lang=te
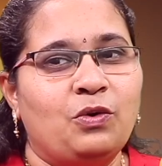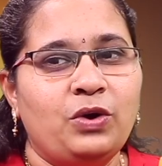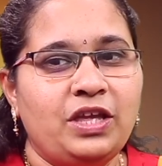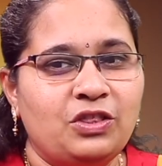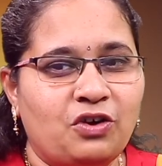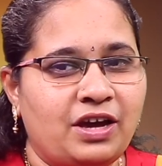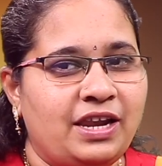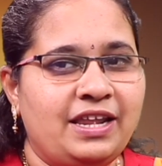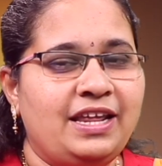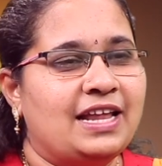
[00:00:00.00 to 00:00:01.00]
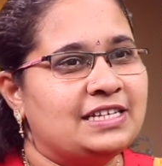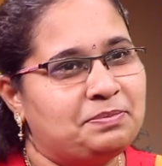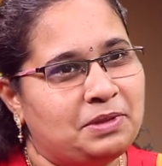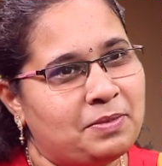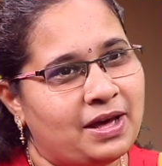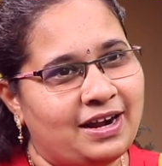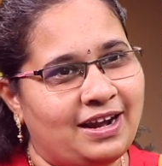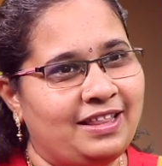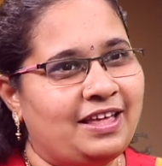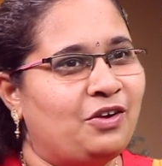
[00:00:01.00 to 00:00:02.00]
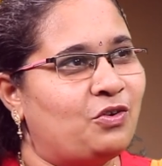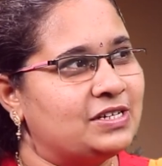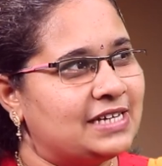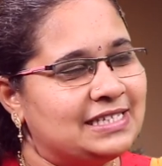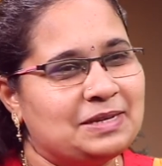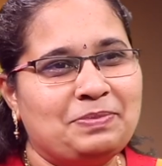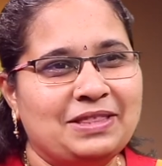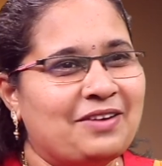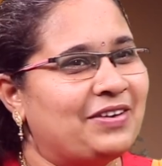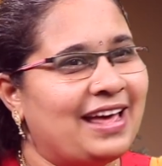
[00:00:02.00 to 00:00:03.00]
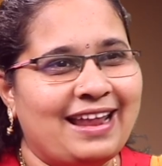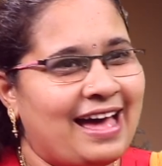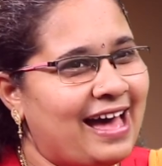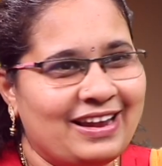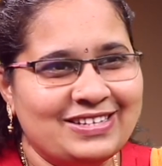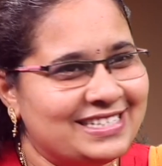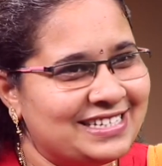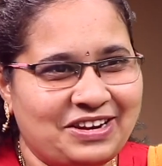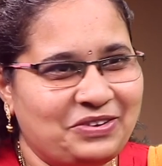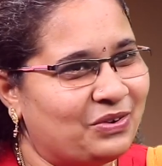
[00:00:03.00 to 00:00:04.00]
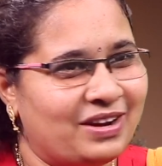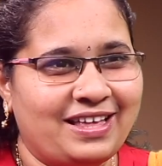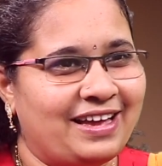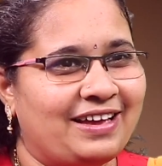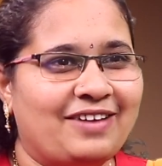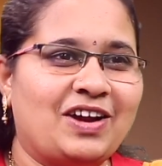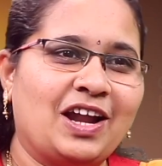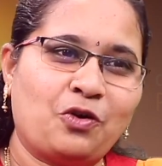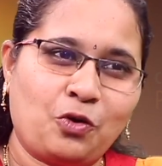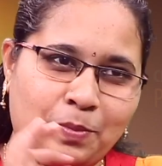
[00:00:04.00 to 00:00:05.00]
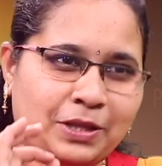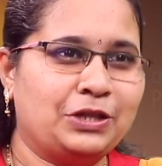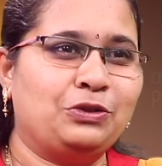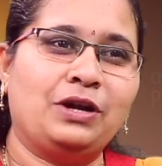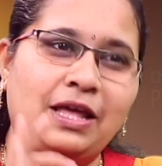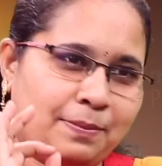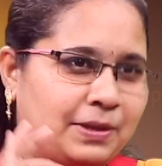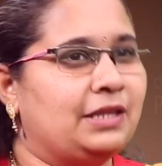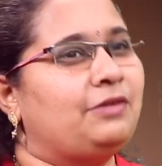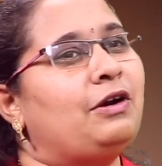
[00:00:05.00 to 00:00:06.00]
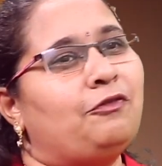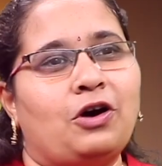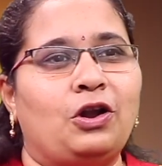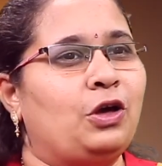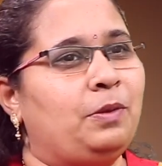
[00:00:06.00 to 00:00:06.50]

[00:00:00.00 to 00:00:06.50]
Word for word: ఓ ఈ దొంగ నేను ఇలా చెప్తే మారట్లేదా ఇంకోటి చేత చెప్పిద్దామని ఆలోచించడానికి ఉండదా వాళ్ళకు ఒక పద్ధతి ఉంటే ఆ పద్ధతి వాళ్ళు ఫాలో